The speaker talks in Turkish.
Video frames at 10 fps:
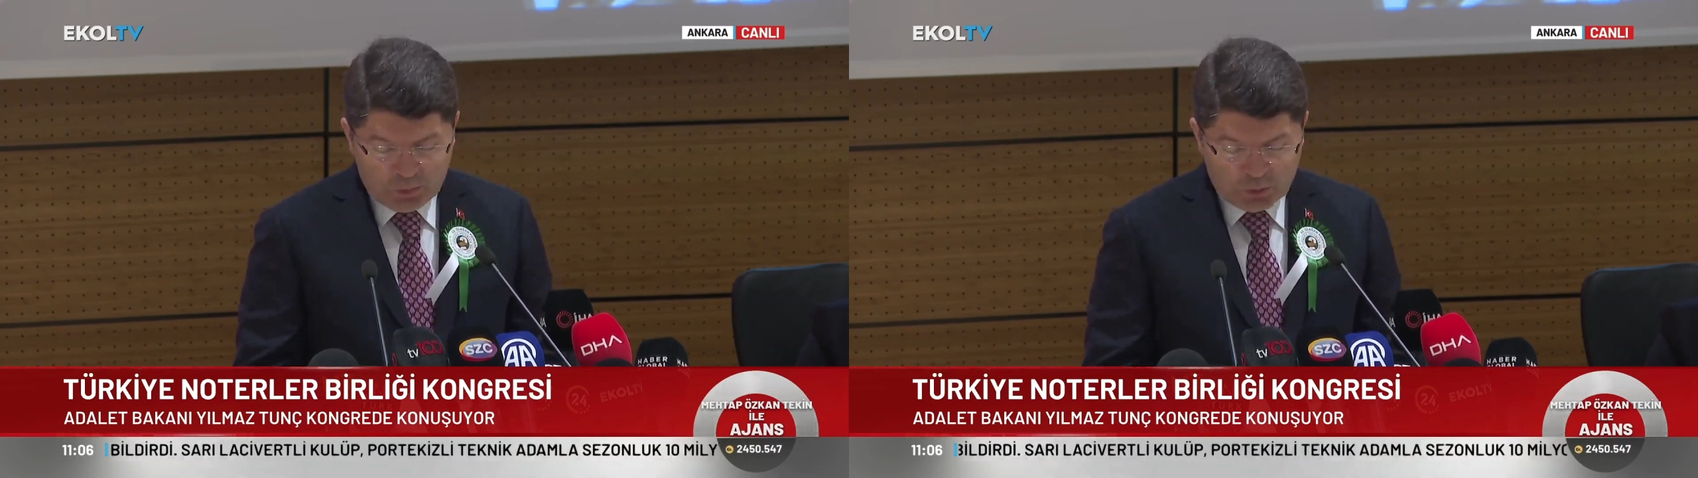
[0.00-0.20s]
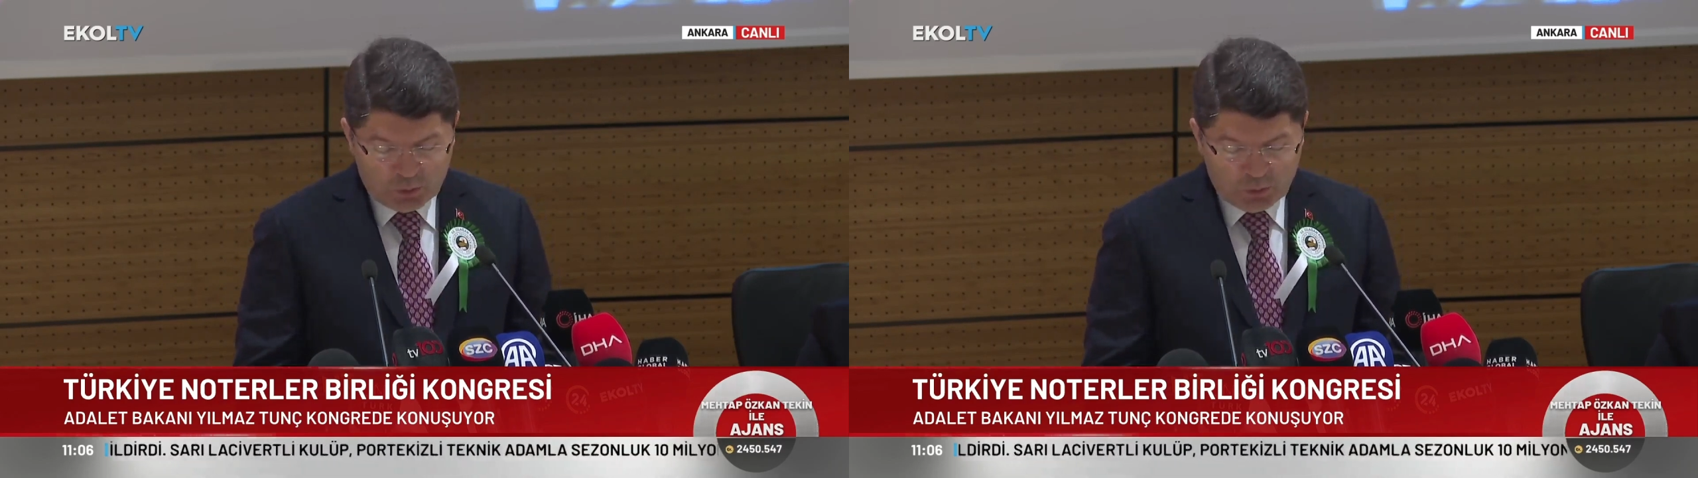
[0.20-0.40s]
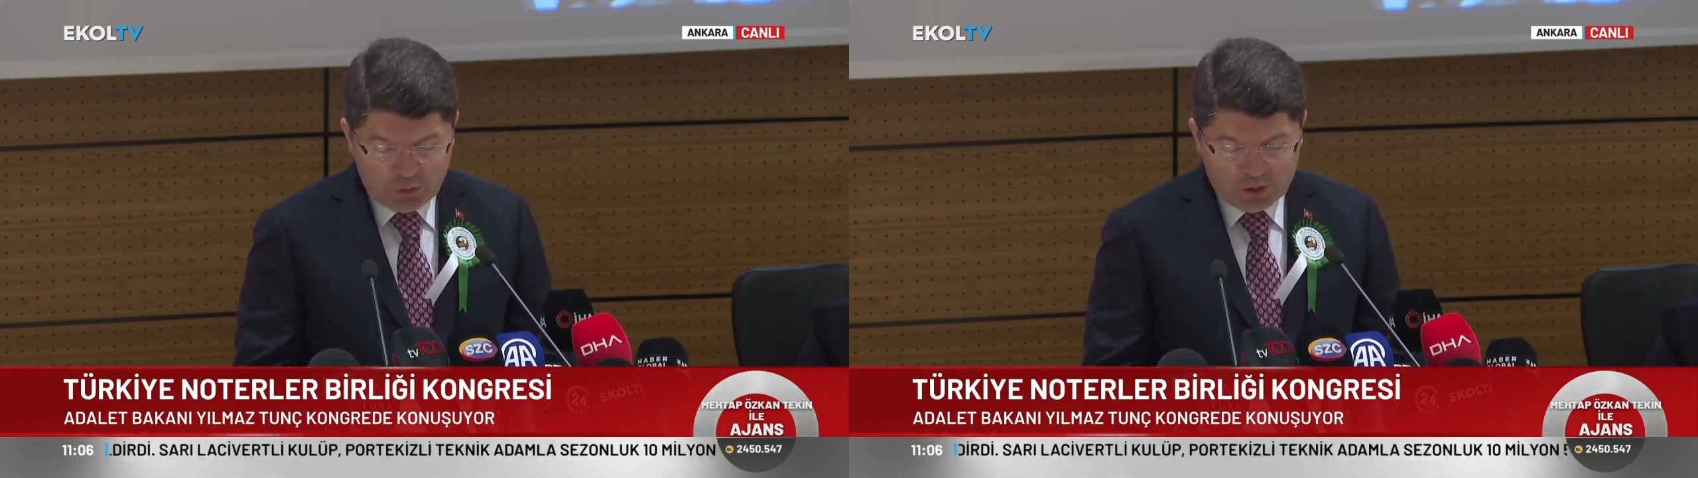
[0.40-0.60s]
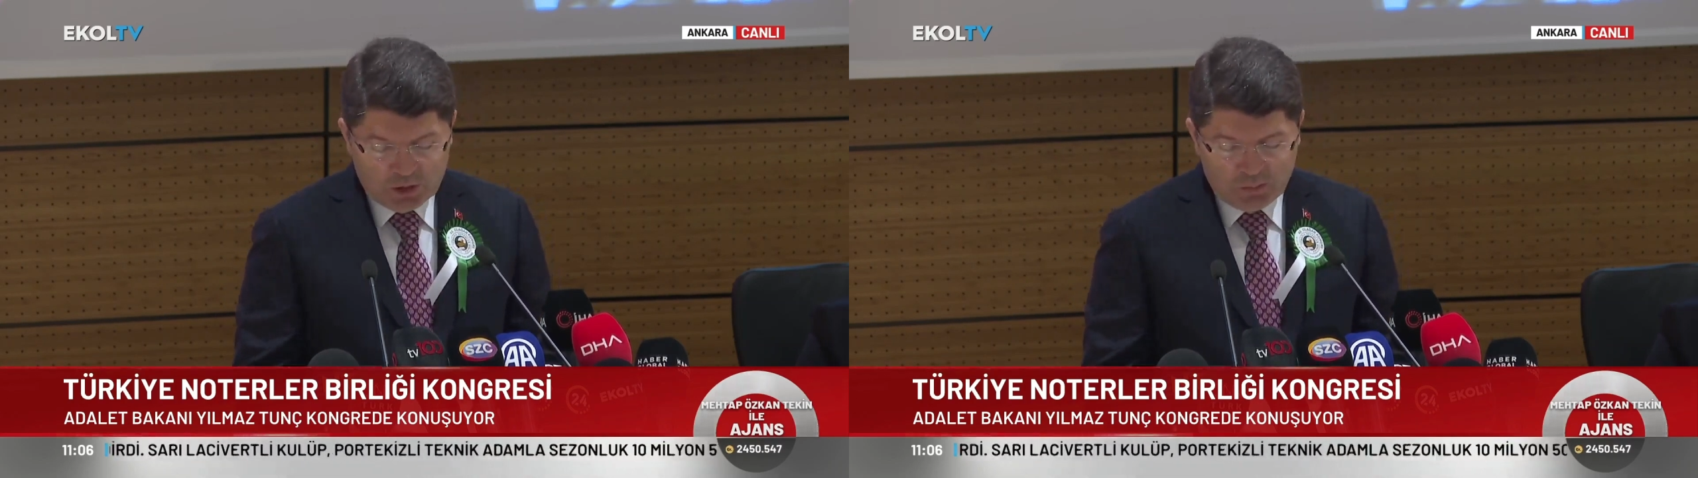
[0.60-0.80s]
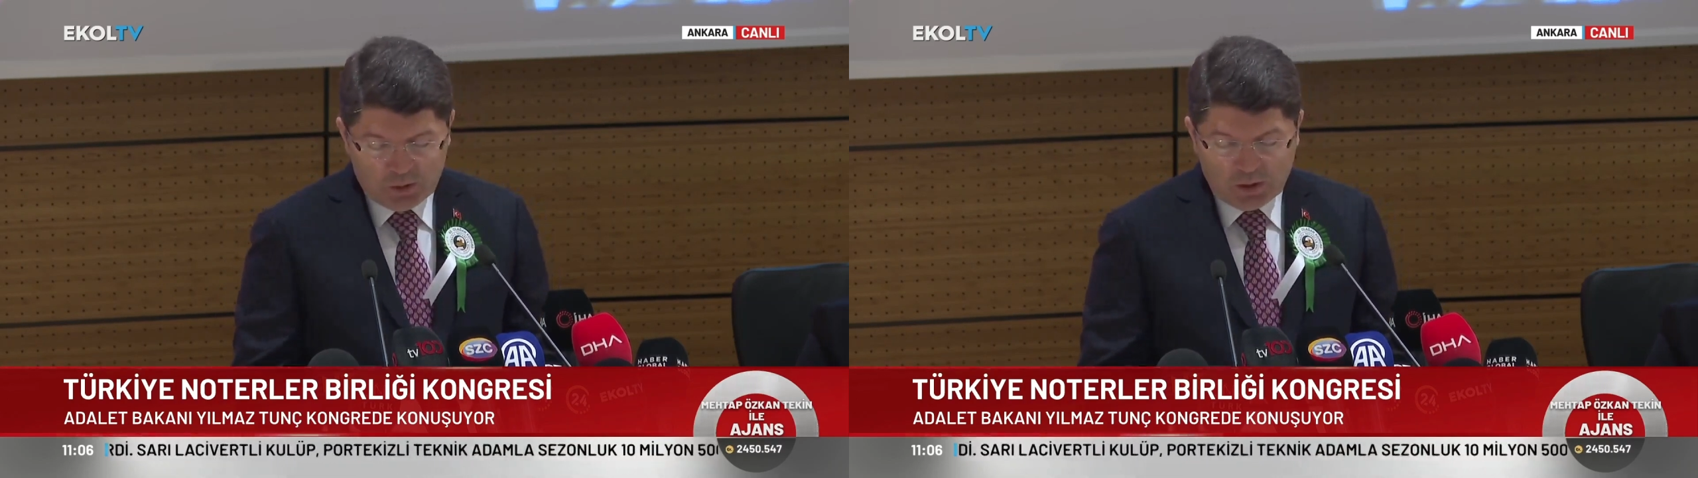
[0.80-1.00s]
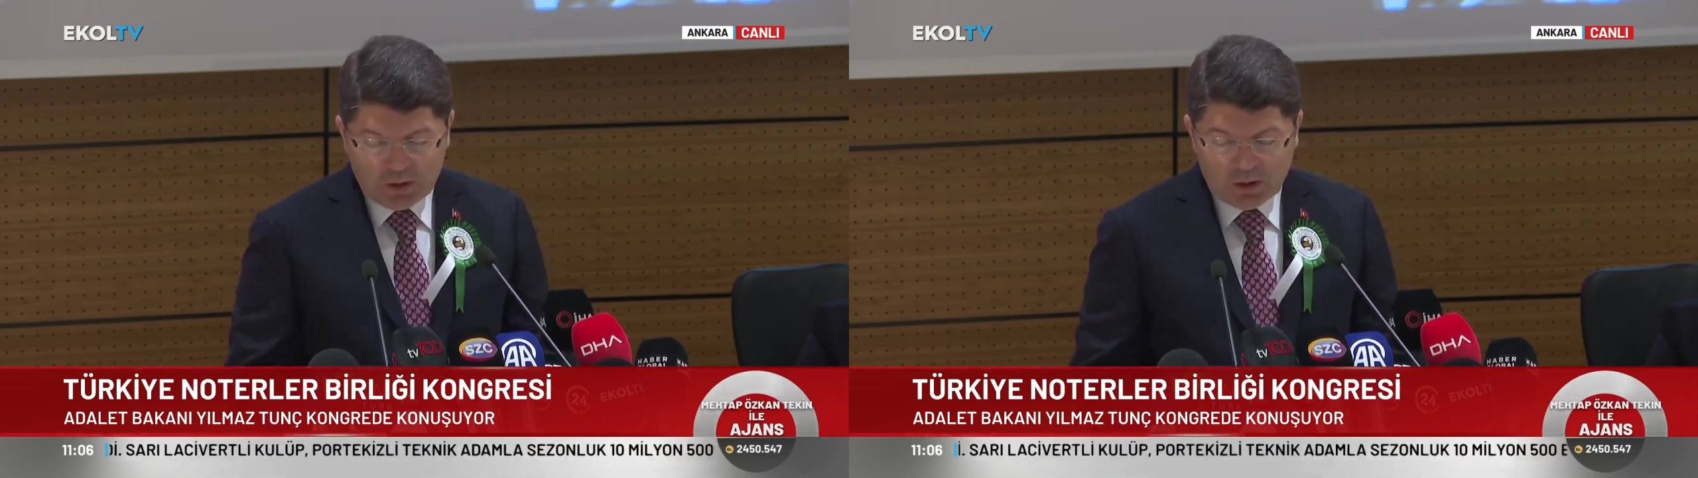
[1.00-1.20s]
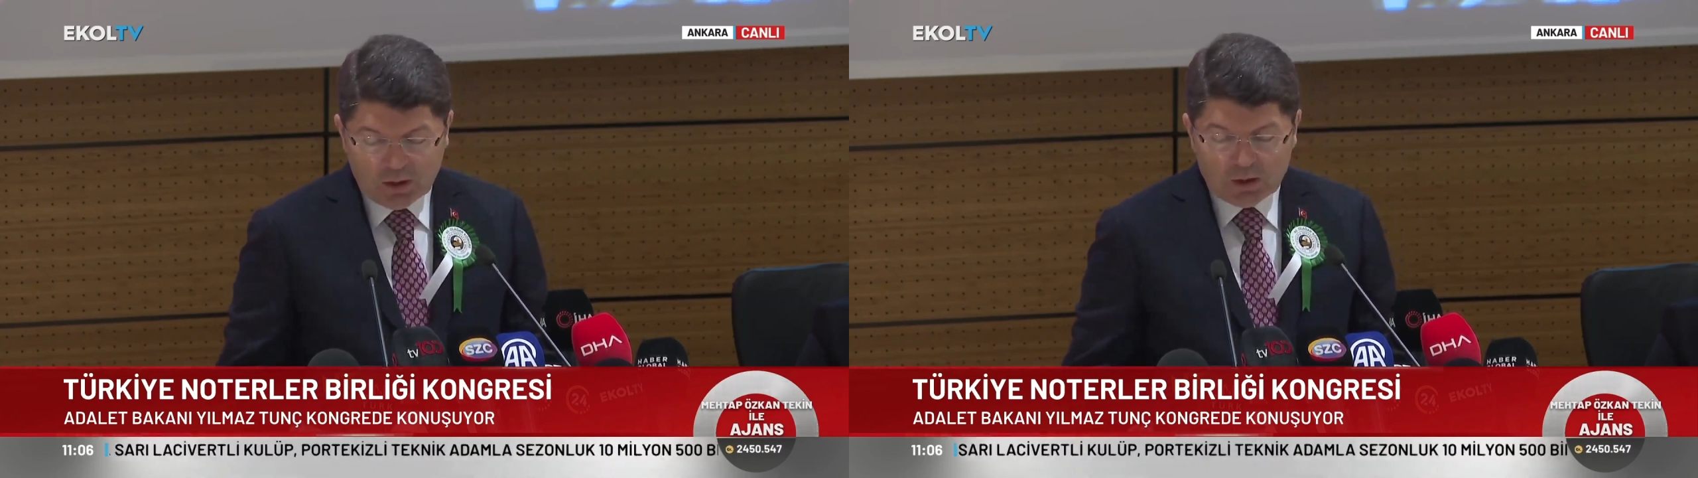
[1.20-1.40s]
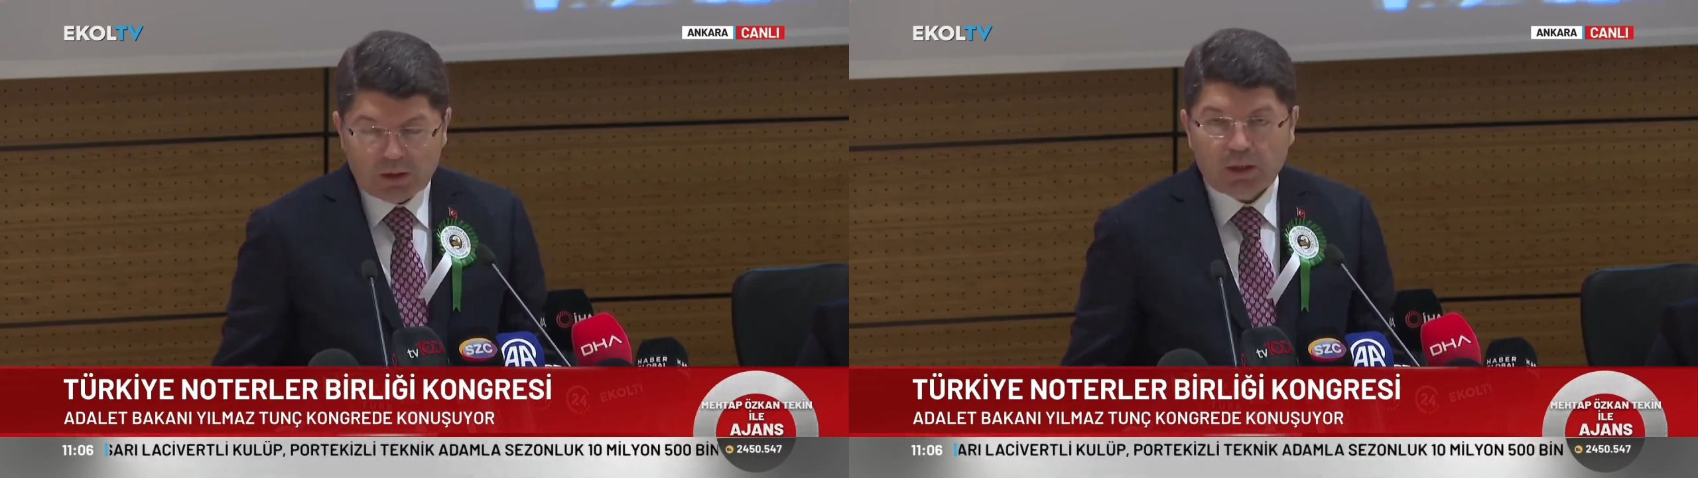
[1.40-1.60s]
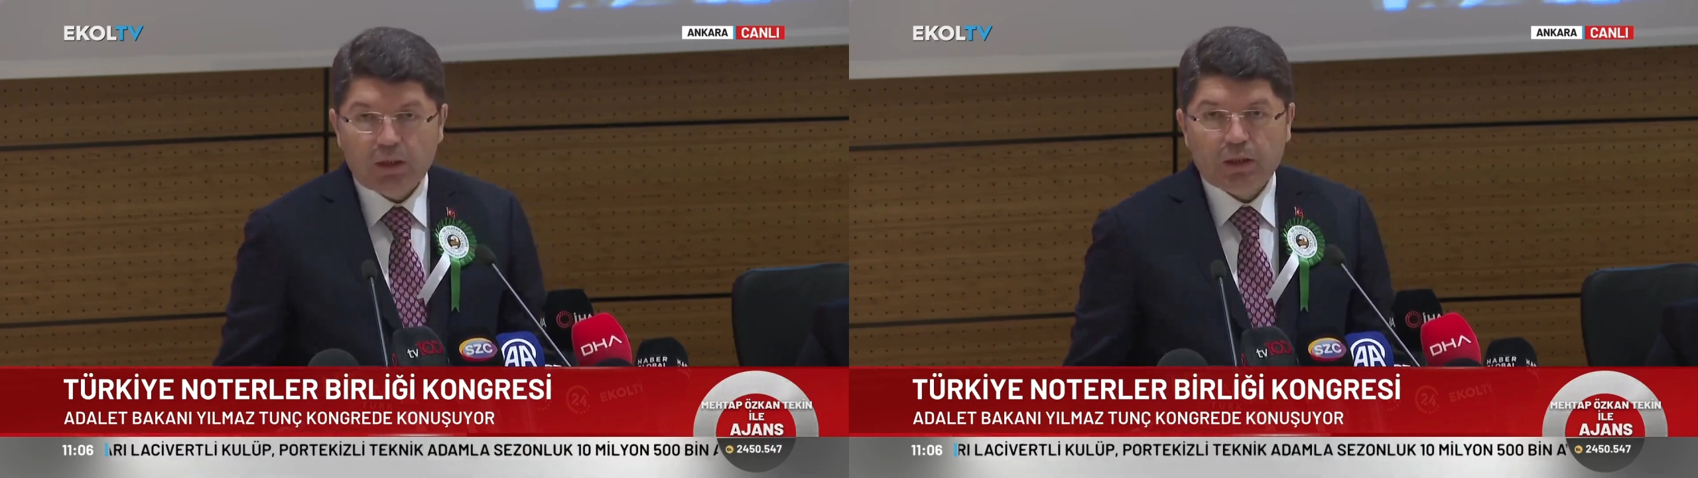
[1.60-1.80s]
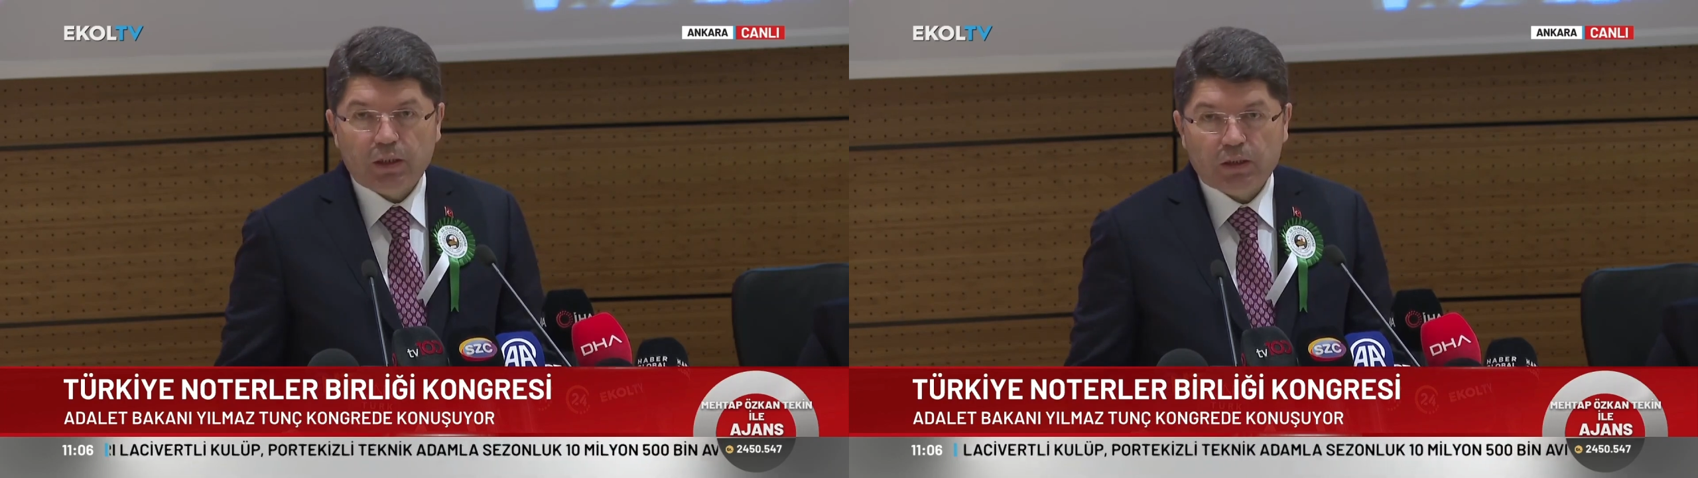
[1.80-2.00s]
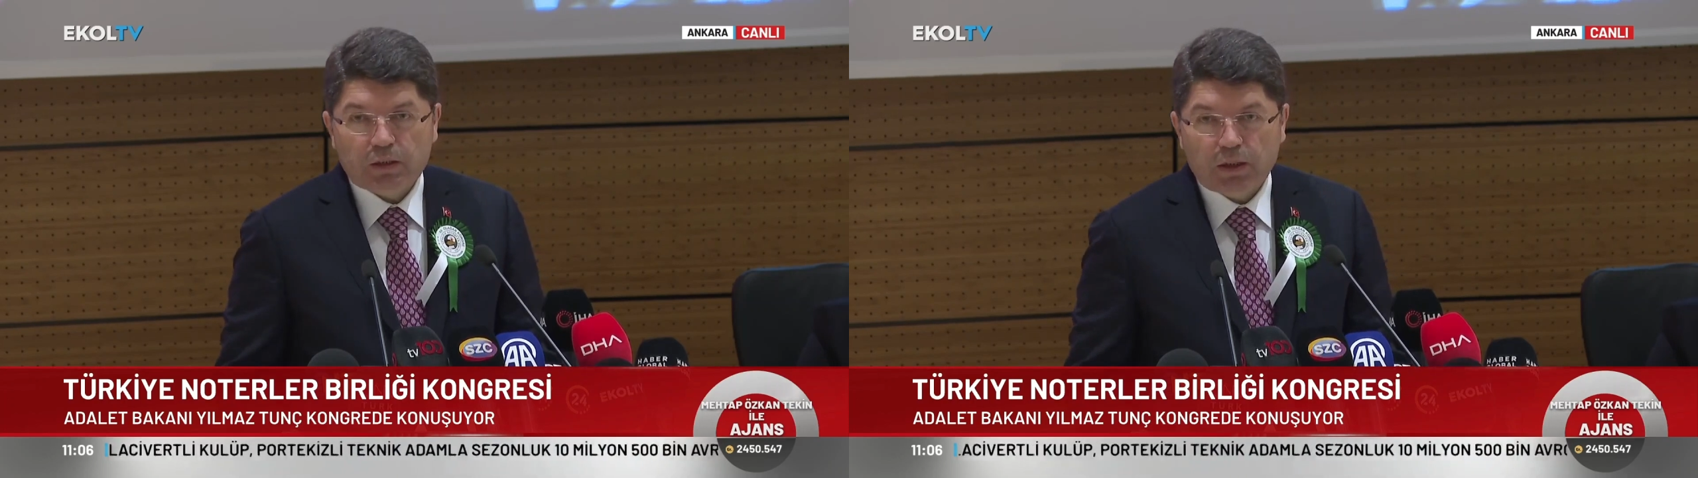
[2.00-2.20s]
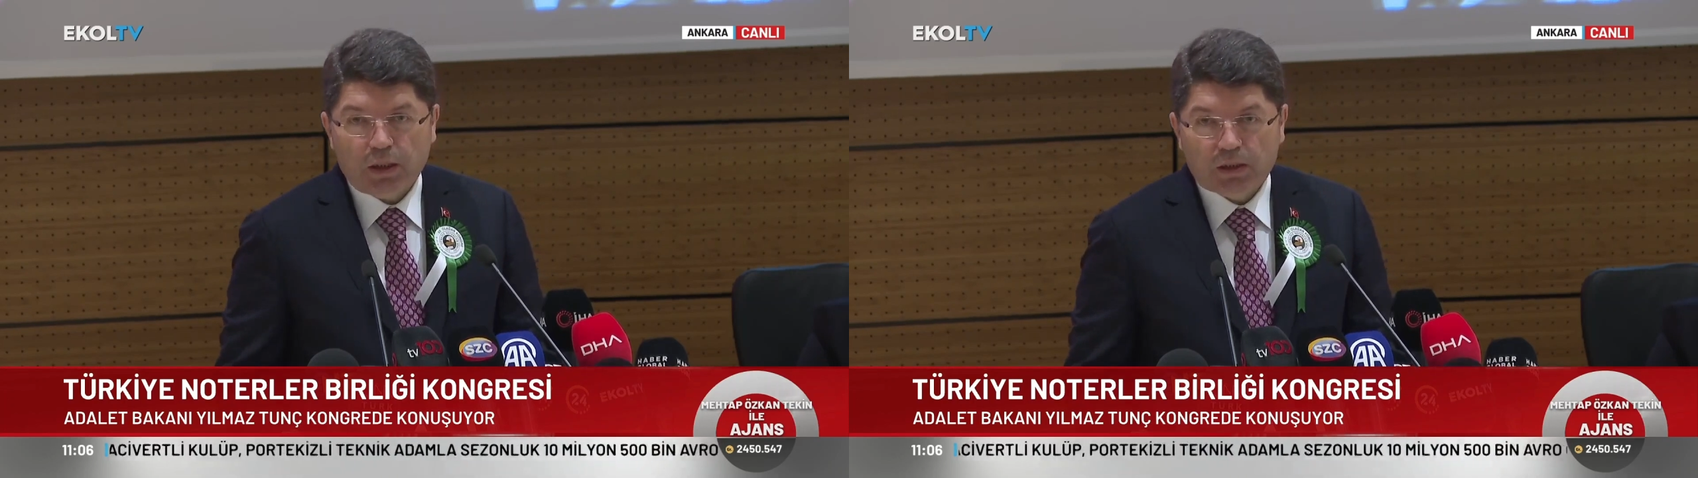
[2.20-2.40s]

yapmış olduğu işlemleri kayıt